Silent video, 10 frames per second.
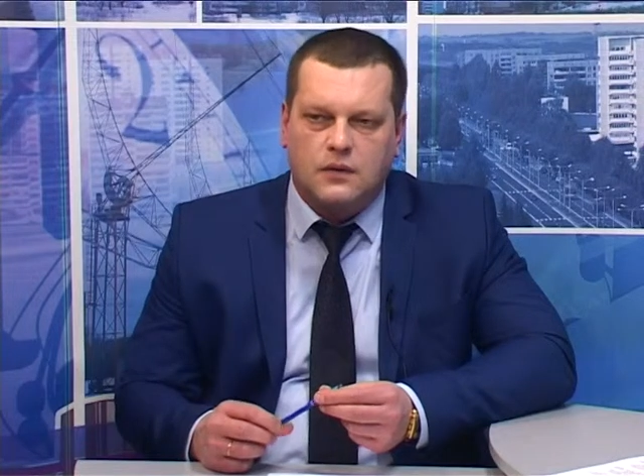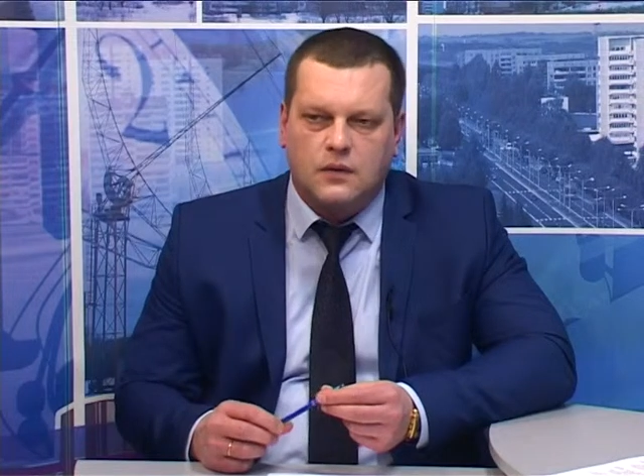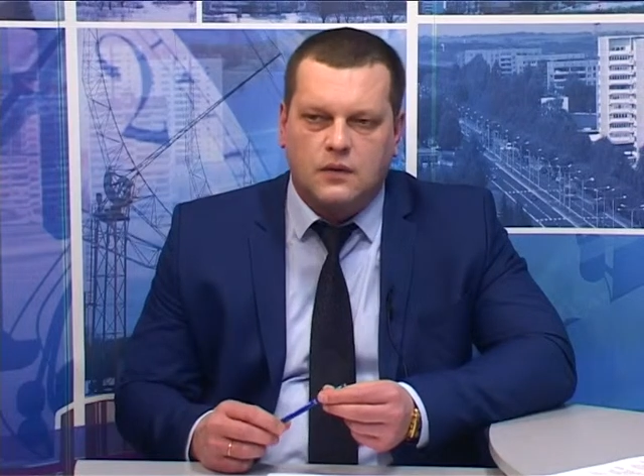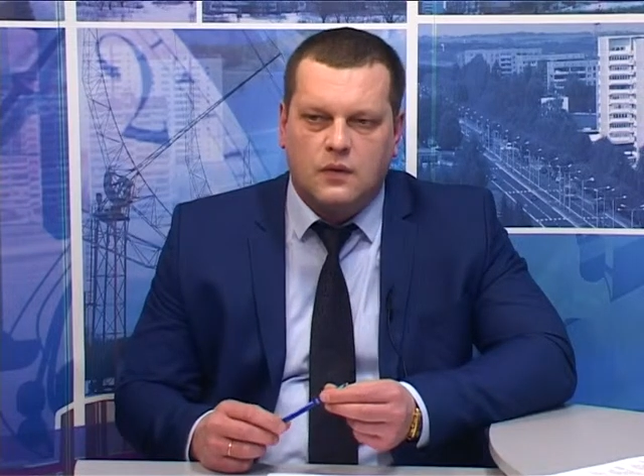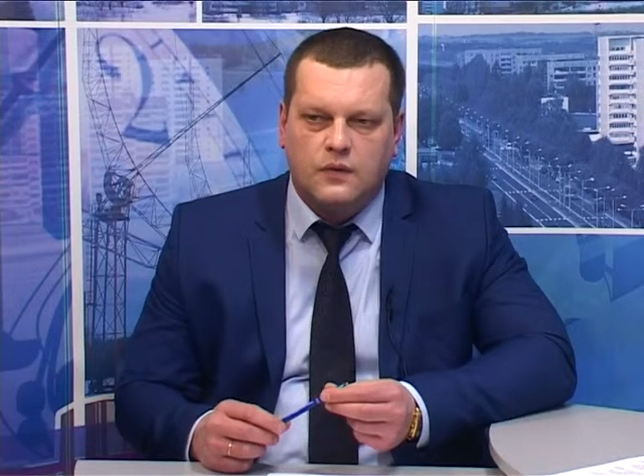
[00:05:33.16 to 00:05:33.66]

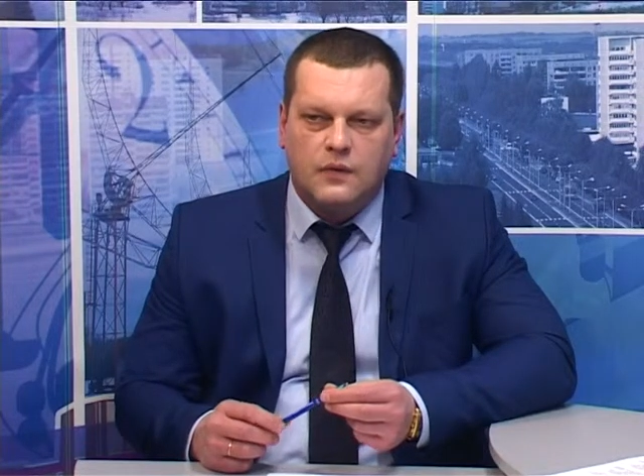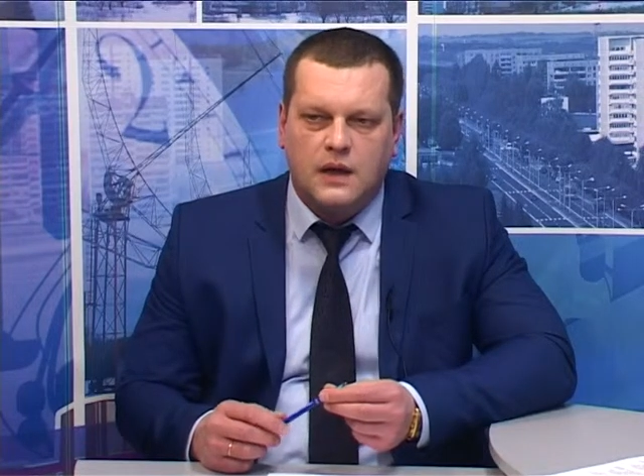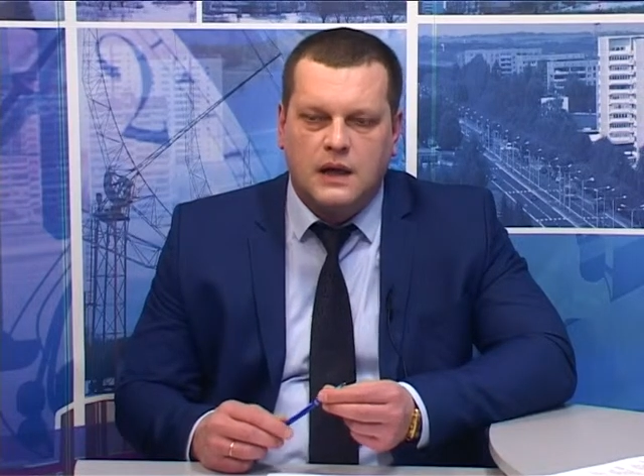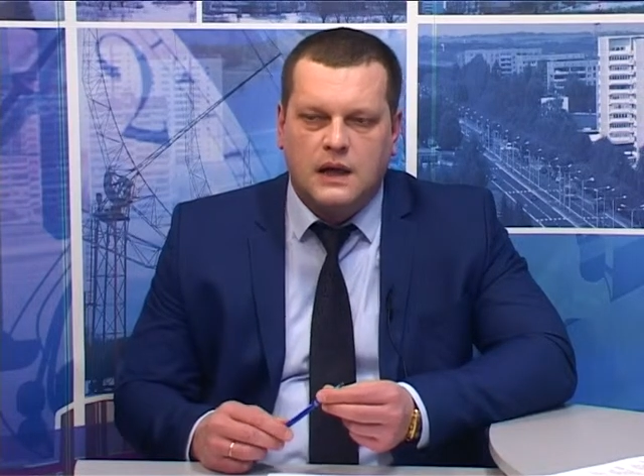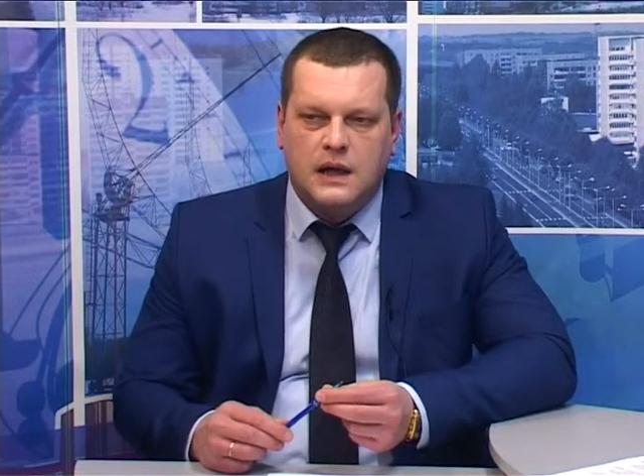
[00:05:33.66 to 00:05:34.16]
округов.
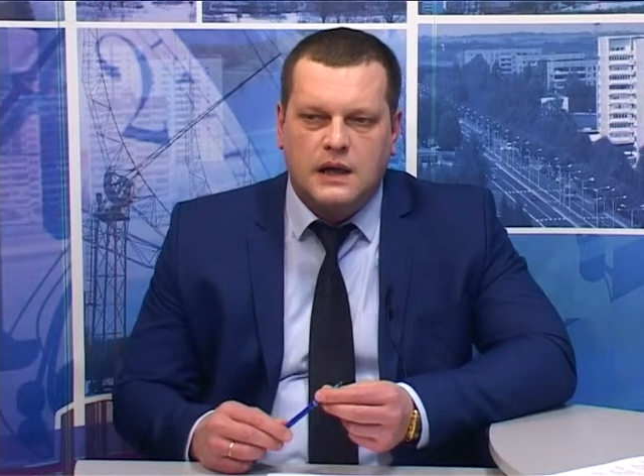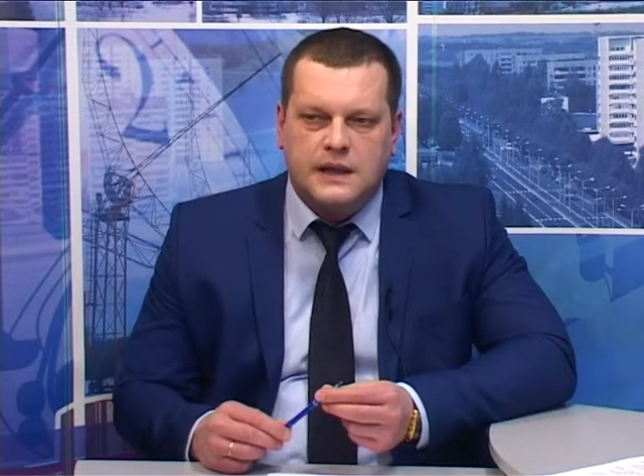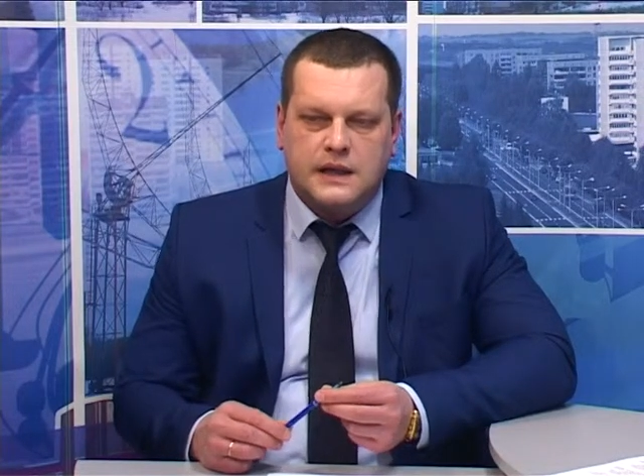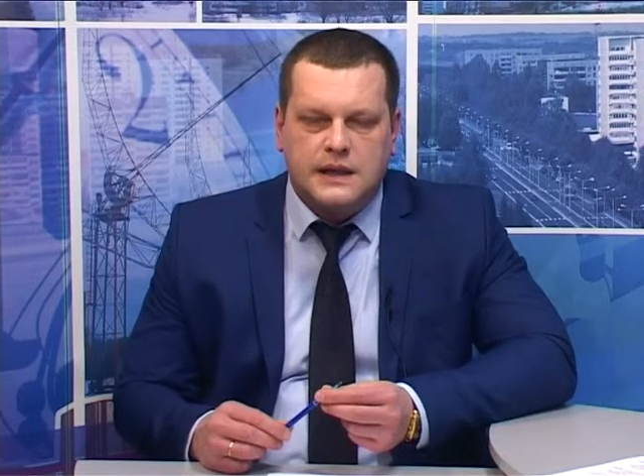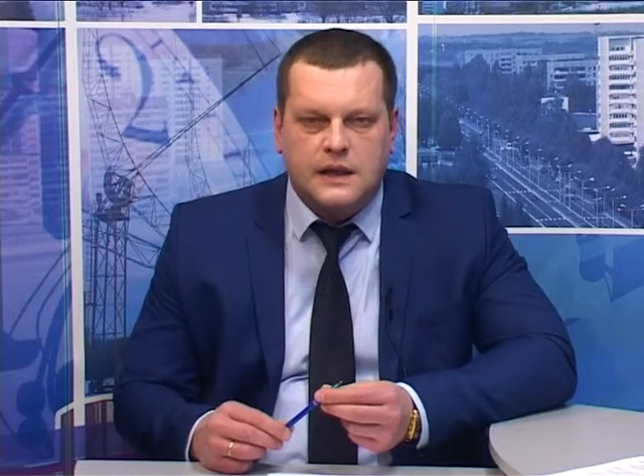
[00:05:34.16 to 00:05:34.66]

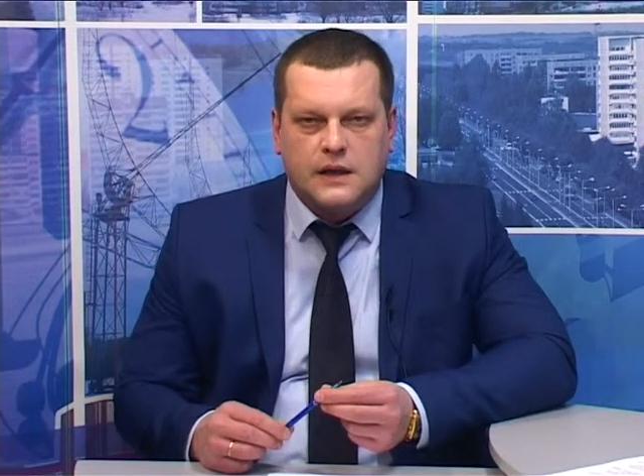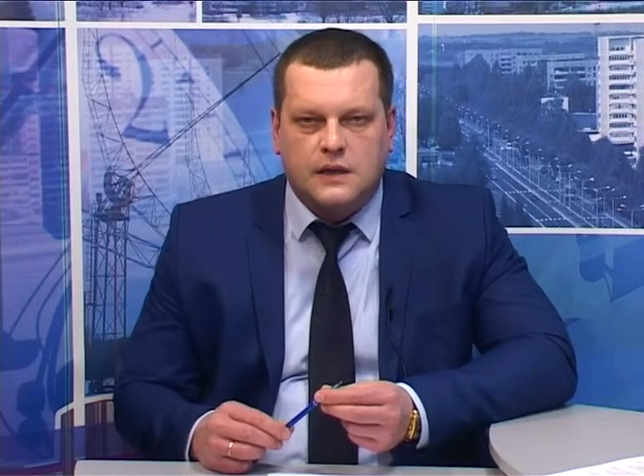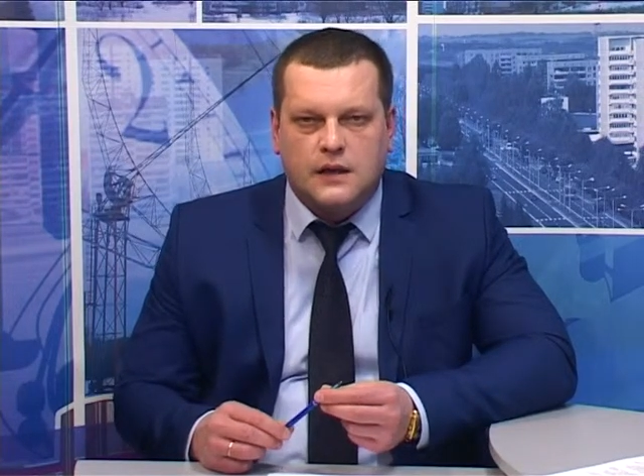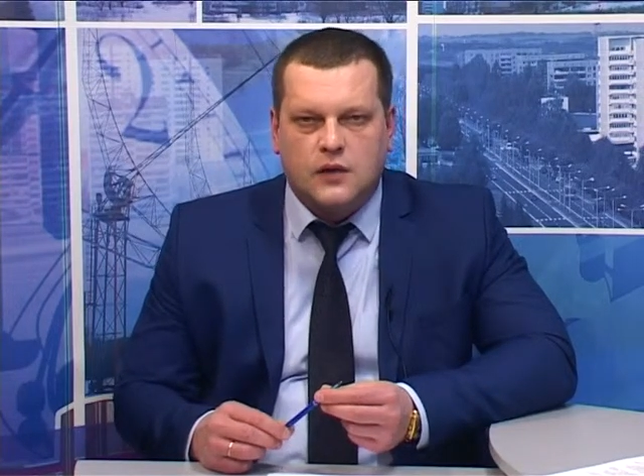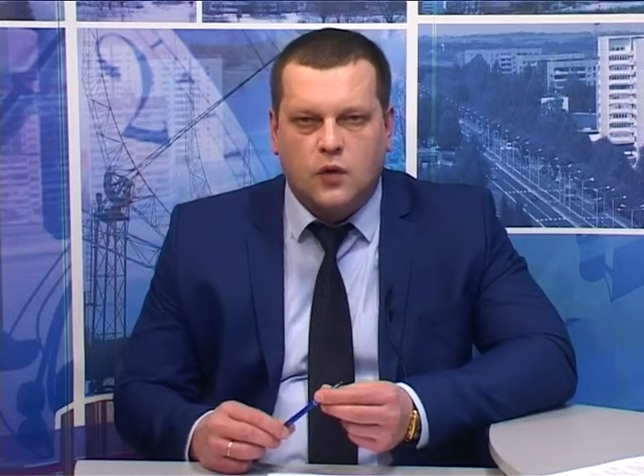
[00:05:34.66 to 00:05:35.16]
Есть
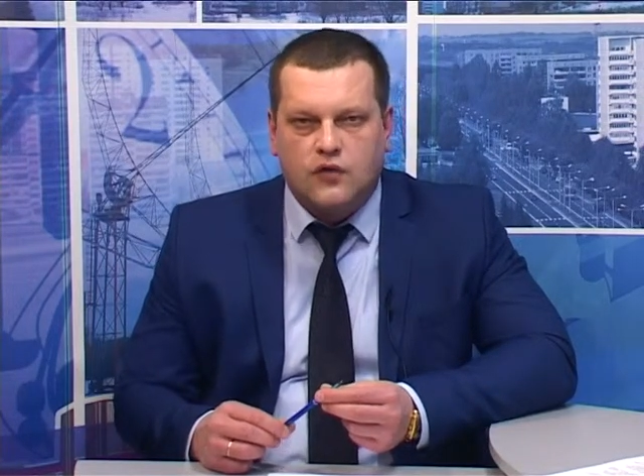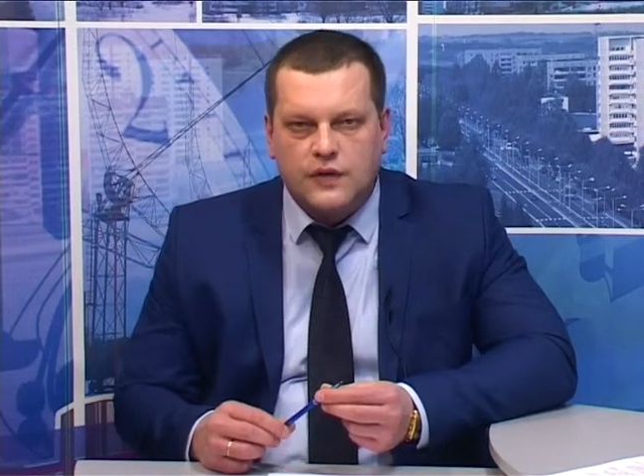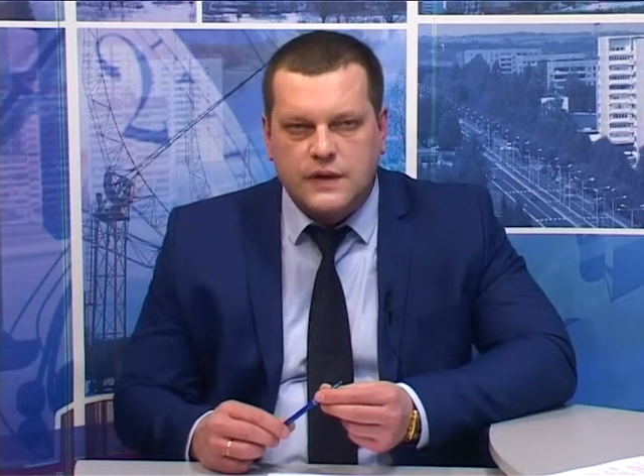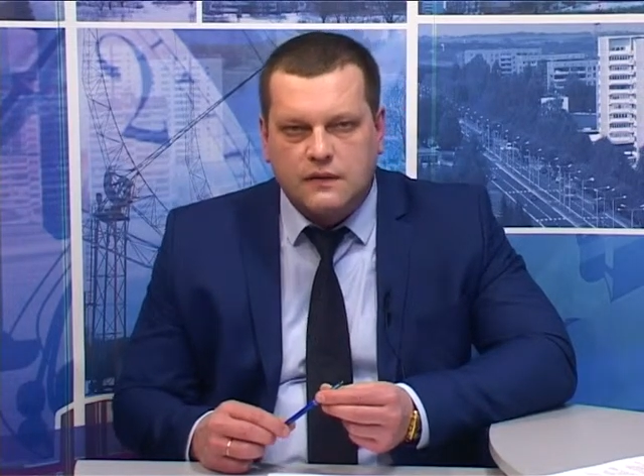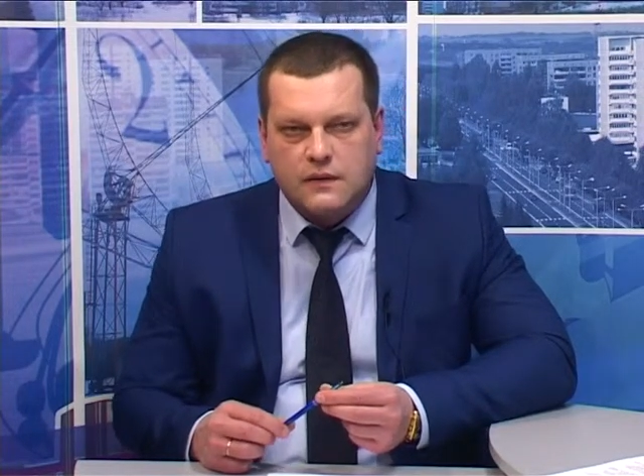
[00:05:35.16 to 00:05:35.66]
некоторые
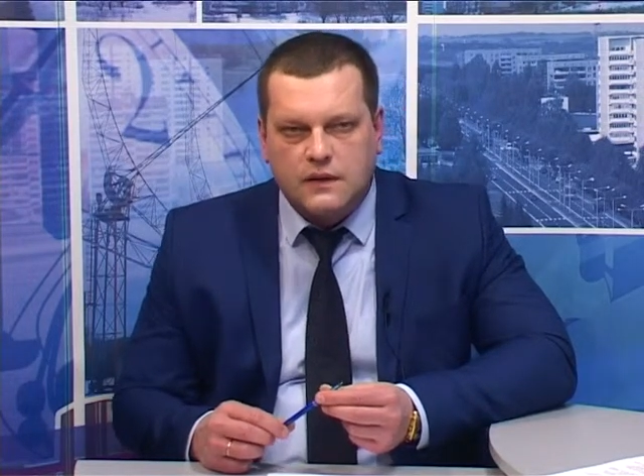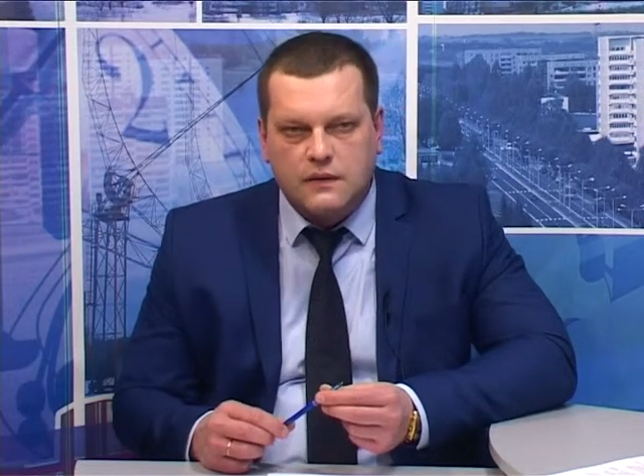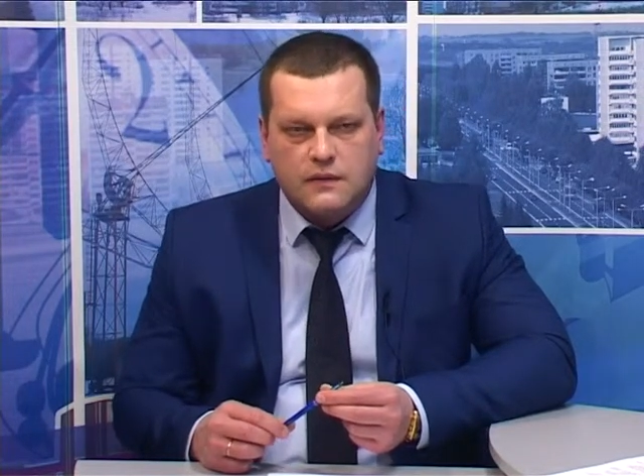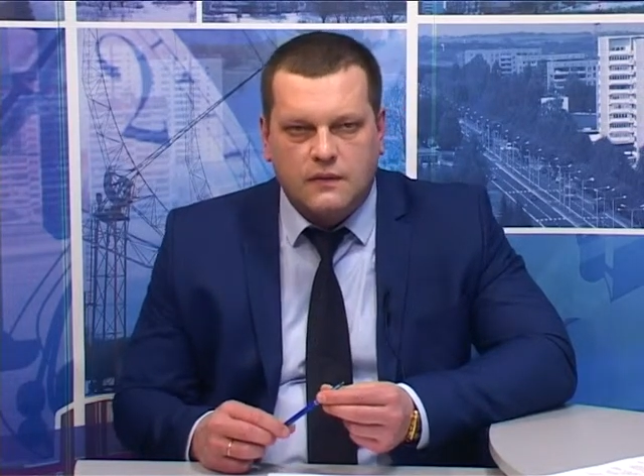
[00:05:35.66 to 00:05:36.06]
новшества